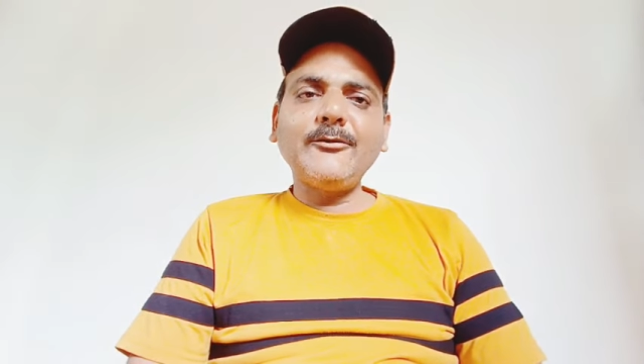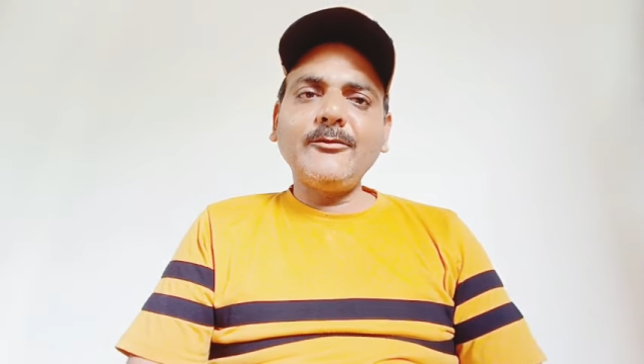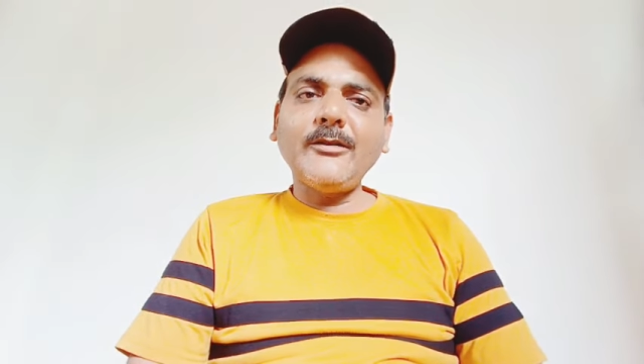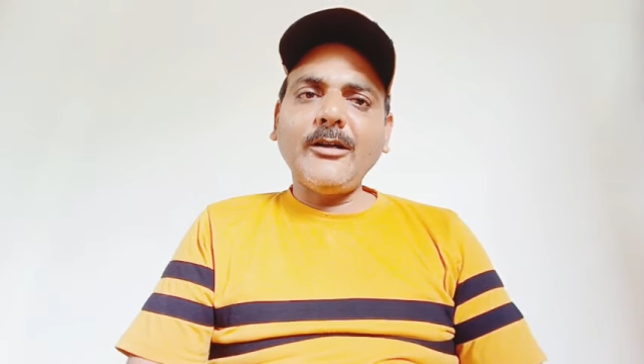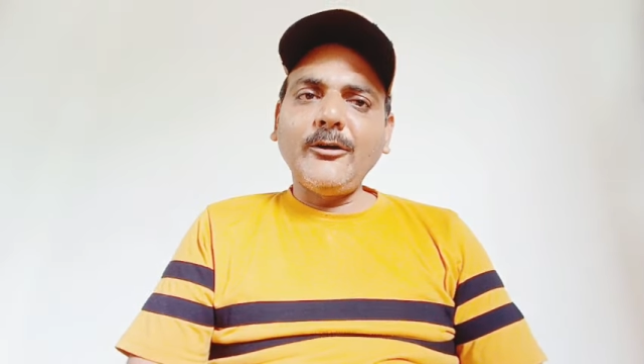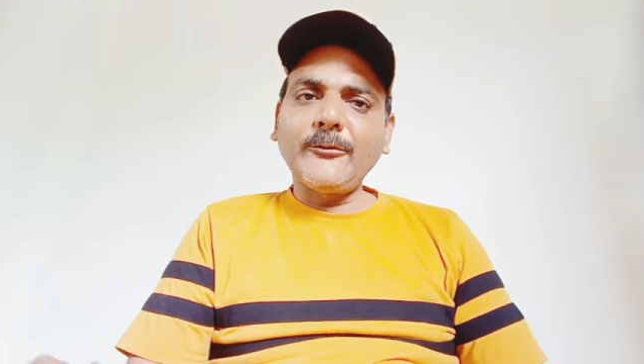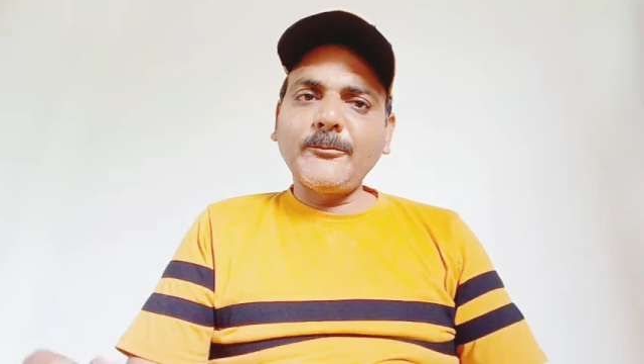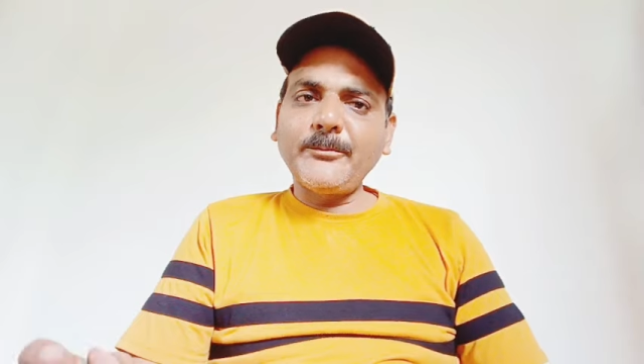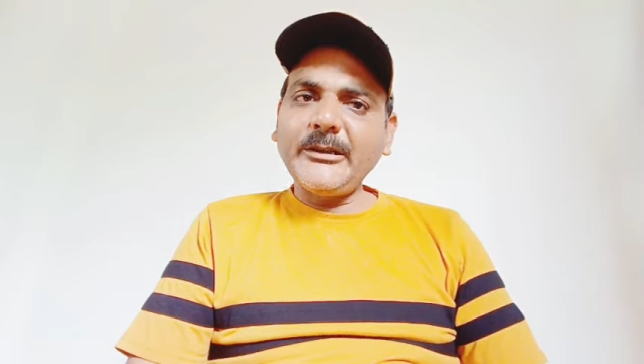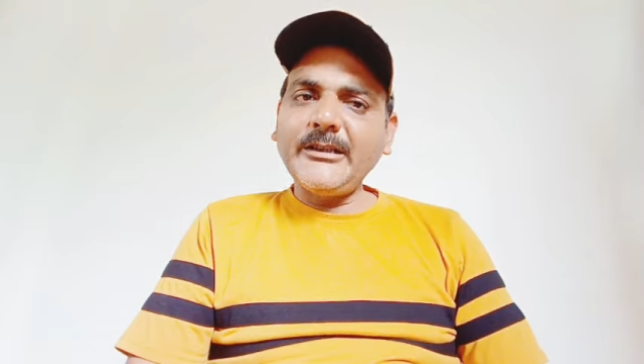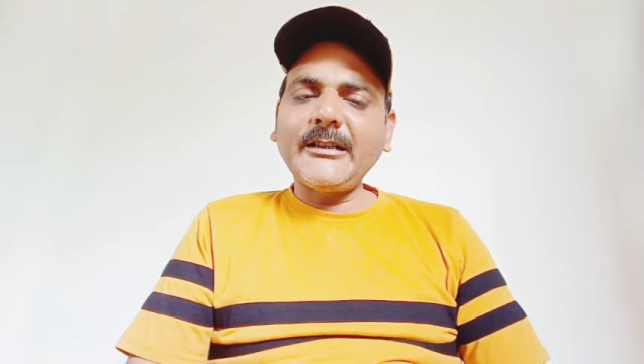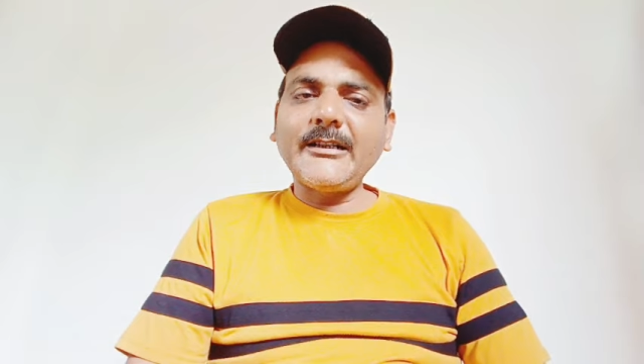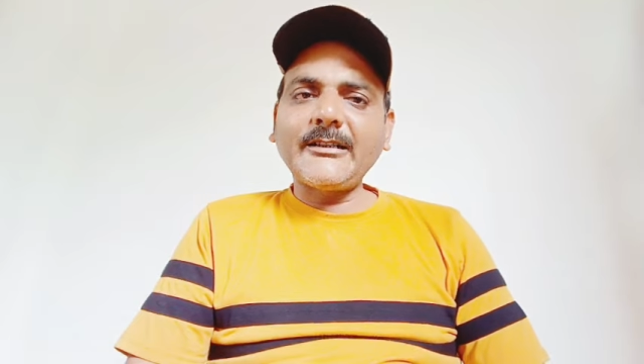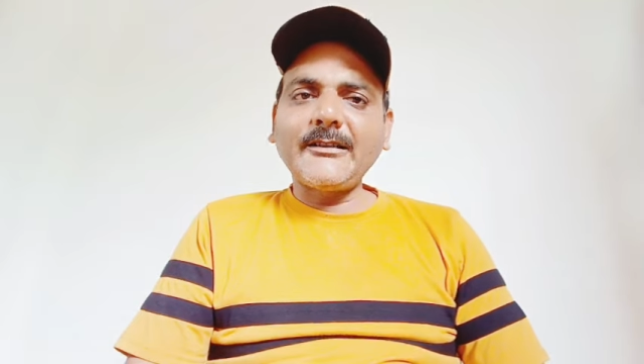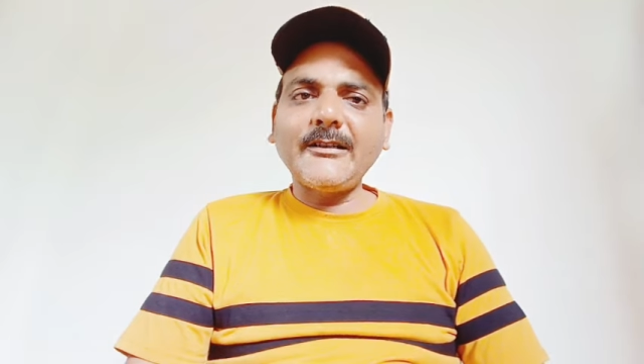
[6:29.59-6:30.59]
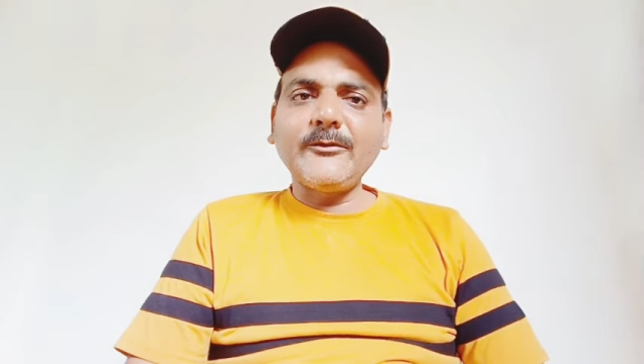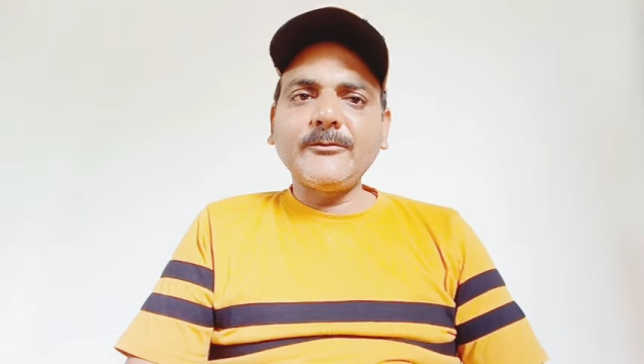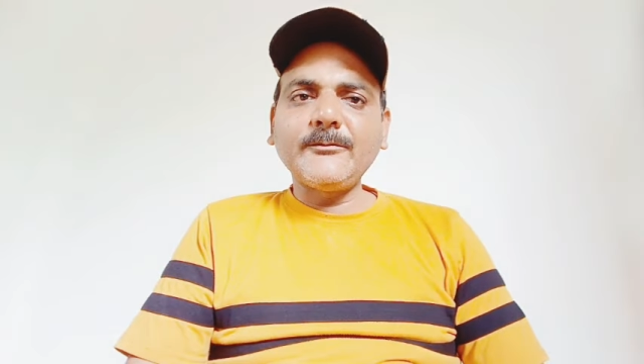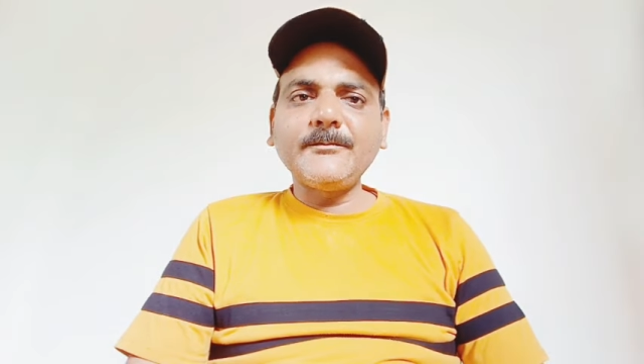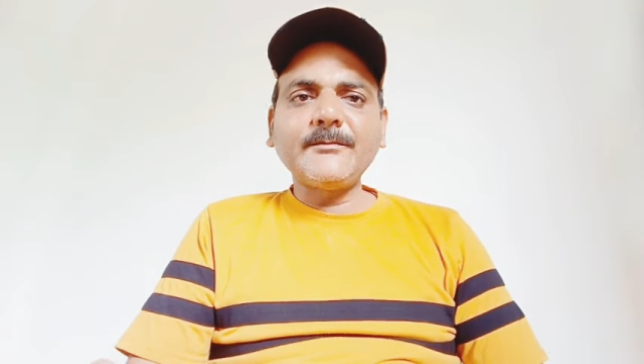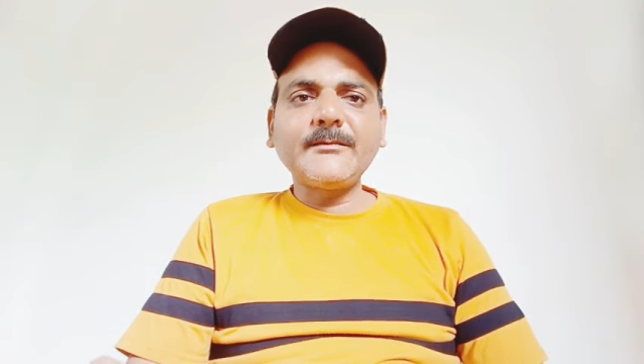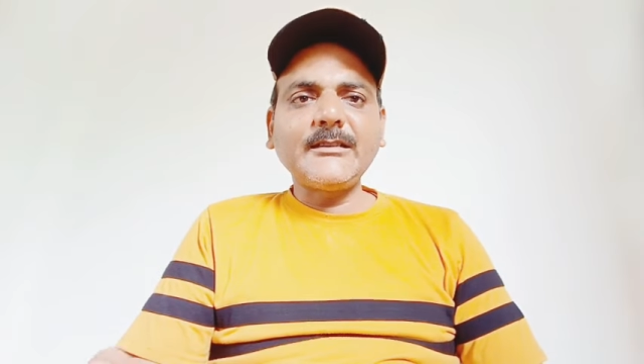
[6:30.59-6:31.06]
हूँ और प्रे करता हूँ